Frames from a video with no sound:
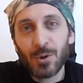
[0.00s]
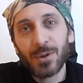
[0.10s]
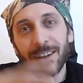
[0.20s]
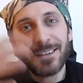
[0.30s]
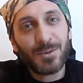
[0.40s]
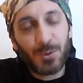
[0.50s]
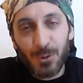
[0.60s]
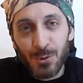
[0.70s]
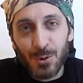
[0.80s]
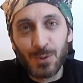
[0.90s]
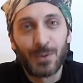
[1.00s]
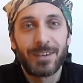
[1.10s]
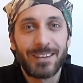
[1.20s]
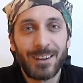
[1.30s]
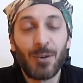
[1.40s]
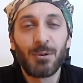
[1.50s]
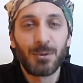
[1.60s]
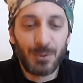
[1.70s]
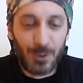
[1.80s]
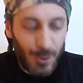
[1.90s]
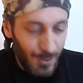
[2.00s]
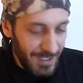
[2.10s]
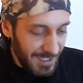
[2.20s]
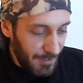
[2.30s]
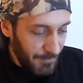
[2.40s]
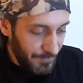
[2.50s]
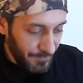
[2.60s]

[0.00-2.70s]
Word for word: sonra sonucun ne olduğunu söyleyeceğim.